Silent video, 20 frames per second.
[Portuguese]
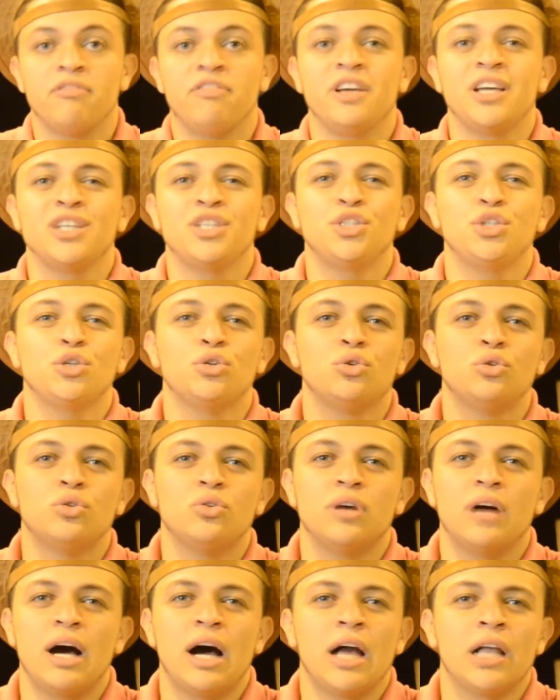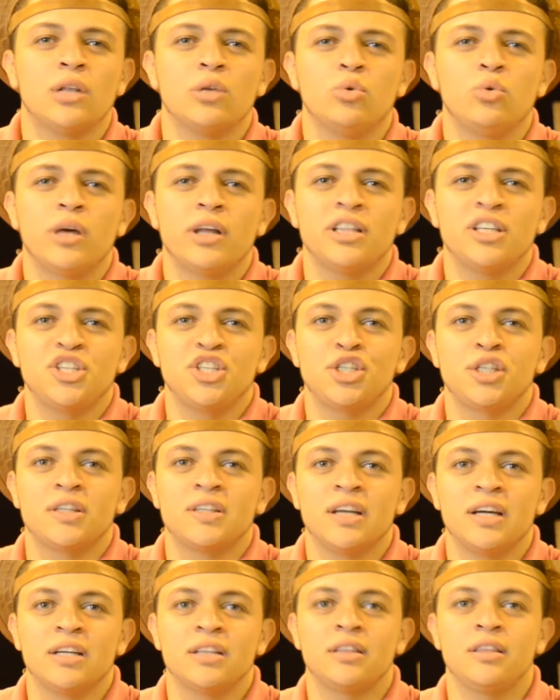Vejo a lua
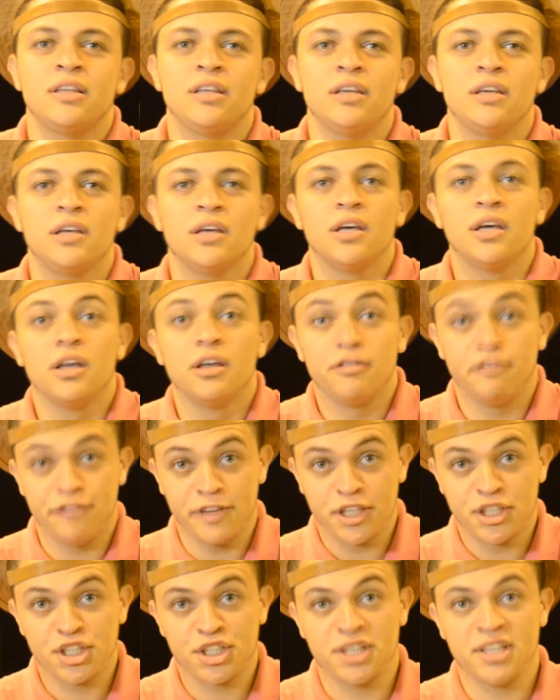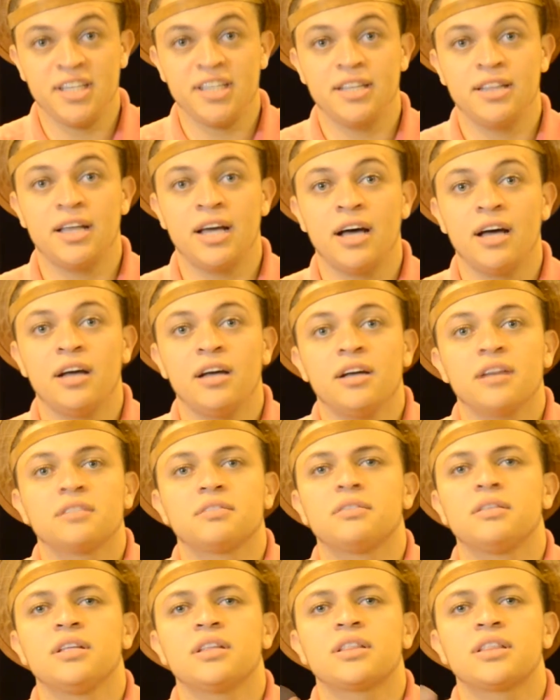distante, vestida
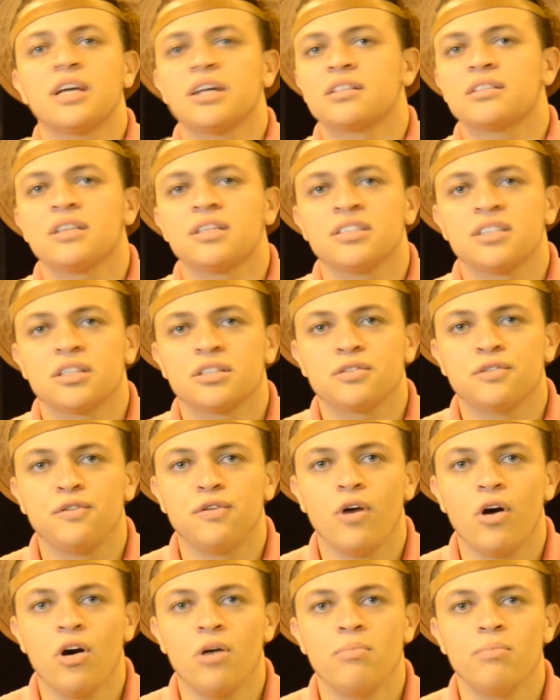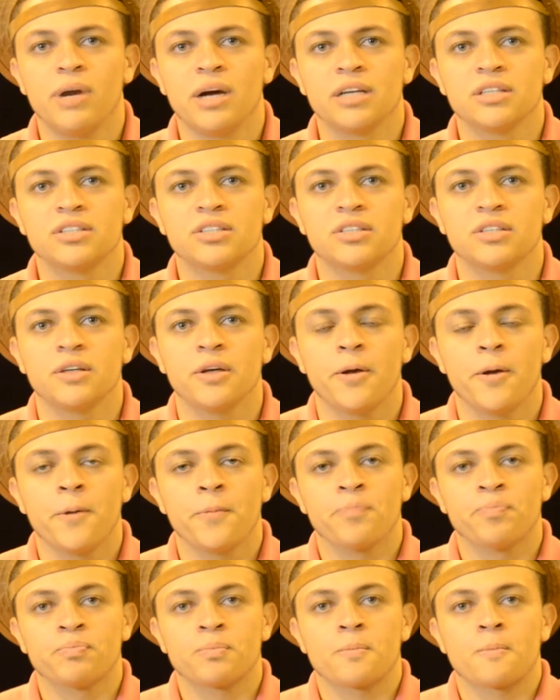de tantas as formas,
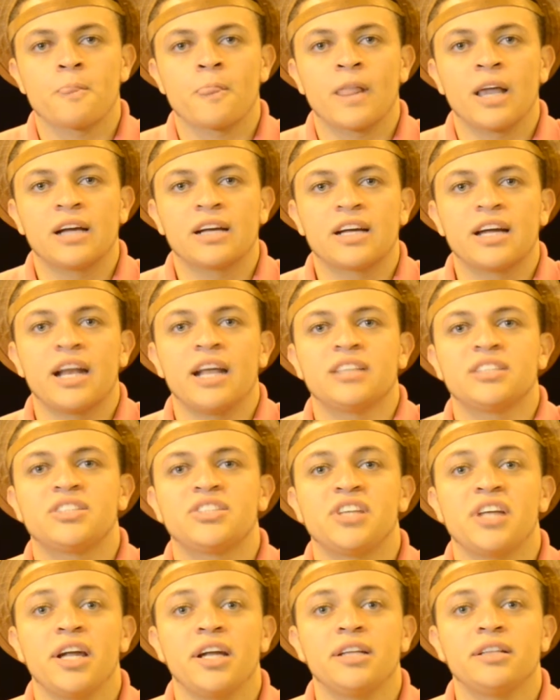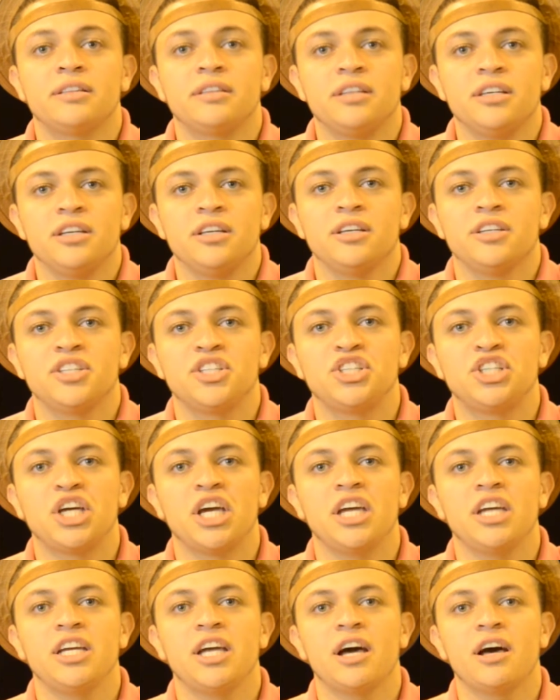crescente,
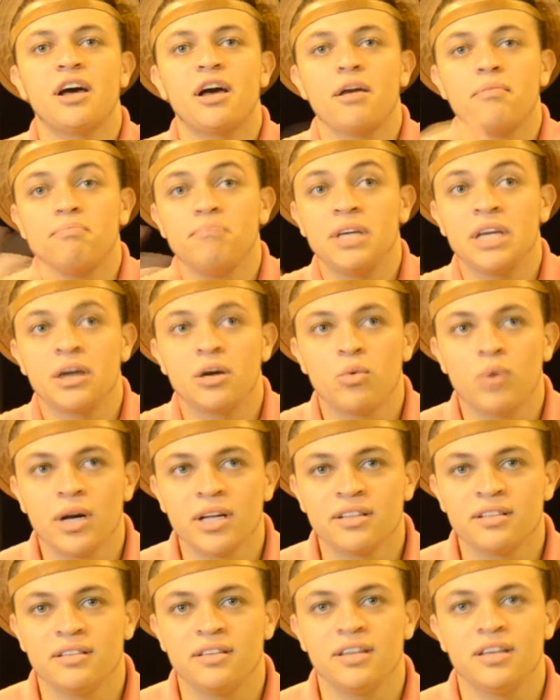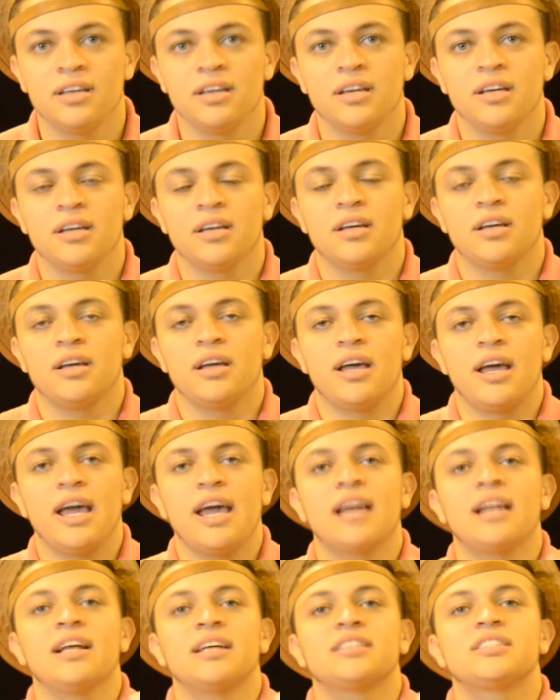cheia, minguante.
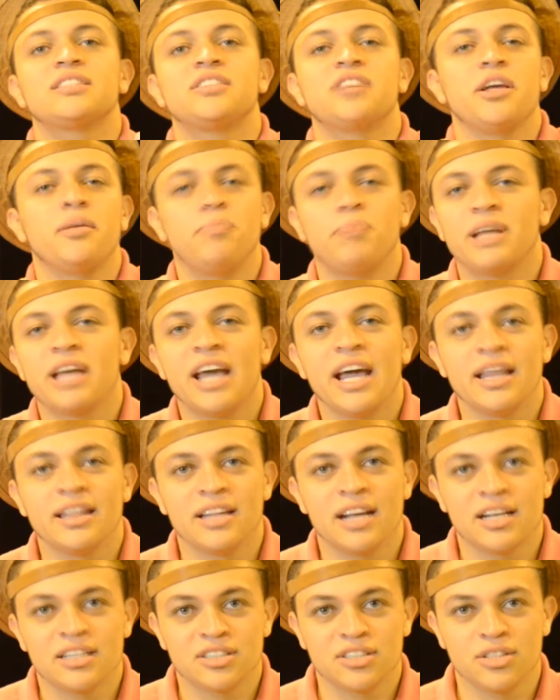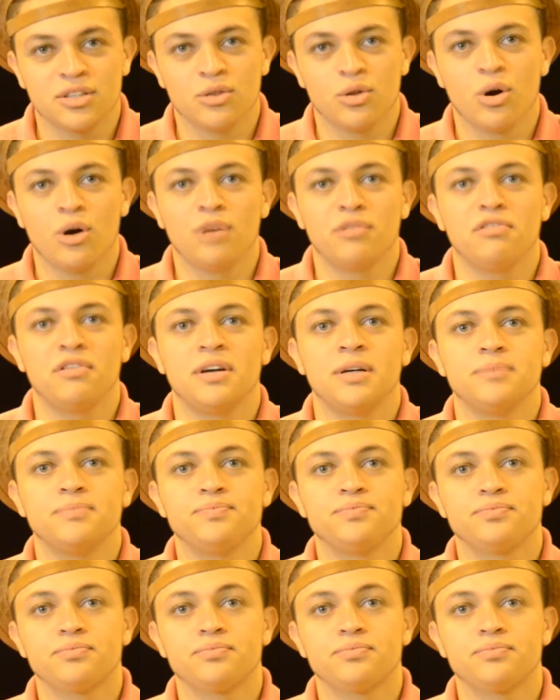Ela sempre renasce nova.